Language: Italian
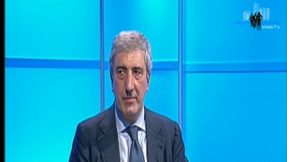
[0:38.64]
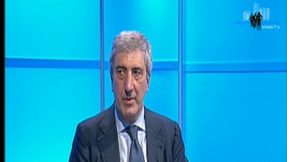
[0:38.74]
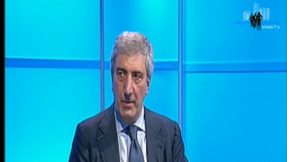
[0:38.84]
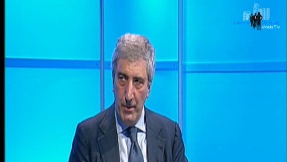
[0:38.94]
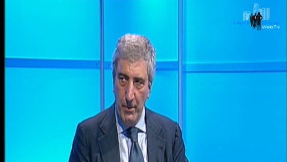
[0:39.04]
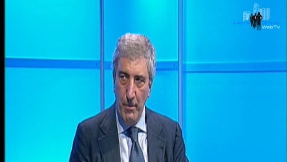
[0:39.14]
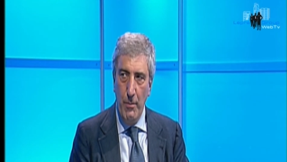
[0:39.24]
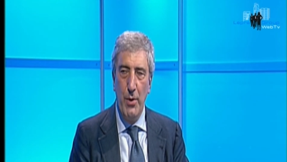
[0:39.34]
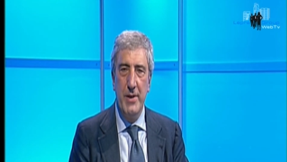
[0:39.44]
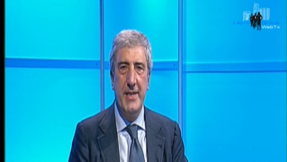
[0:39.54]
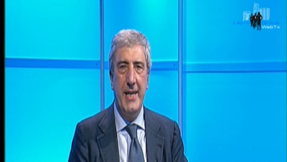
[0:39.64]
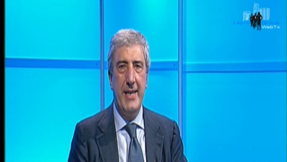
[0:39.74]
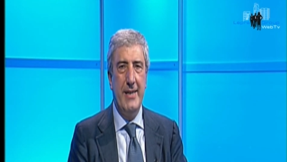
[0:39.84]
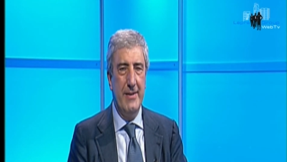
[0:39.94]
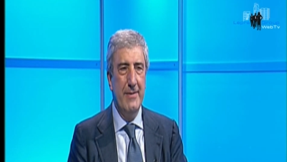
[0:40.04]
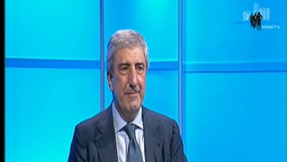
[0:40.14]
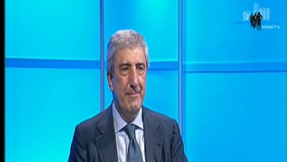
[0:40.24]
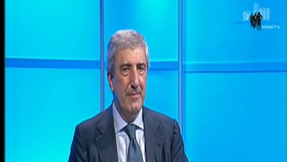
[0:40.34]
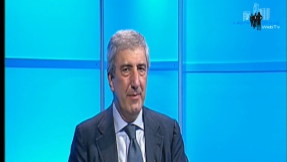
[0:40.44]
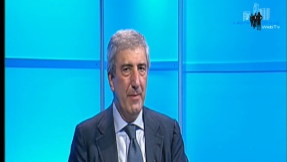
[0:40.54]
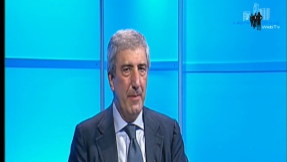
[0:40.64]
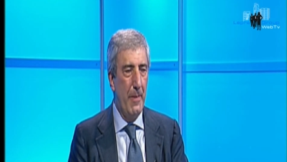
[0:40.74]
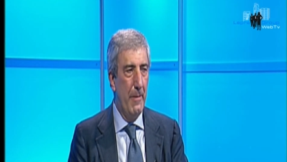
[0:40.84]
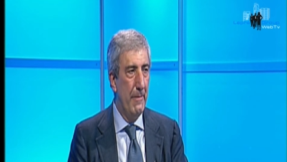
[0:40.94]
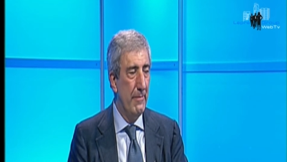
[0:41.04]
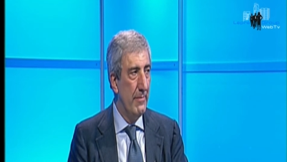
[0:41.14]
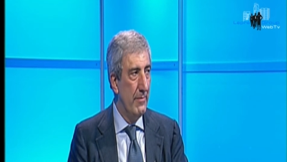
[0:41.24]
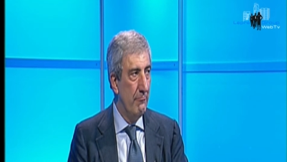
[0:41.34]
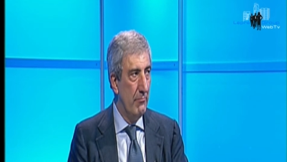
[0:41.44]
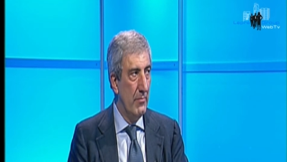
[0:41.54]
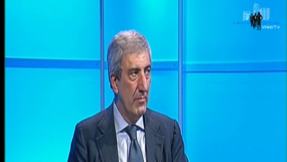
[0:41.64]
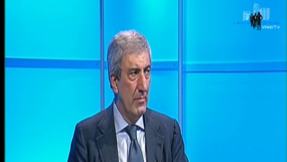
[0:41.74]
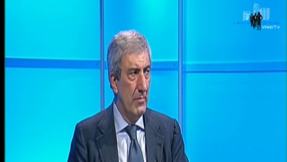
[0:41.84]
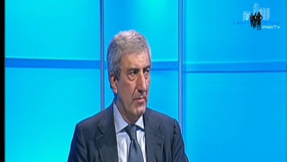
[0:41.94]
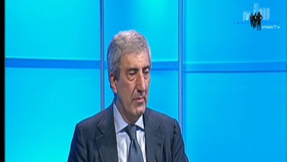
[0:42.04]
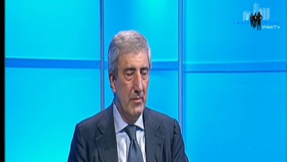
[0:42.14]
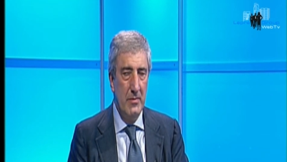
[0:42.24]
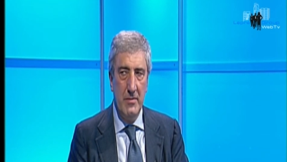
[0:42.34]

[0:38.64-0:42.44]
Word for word: presidente nazionale dei piccoli editori. Se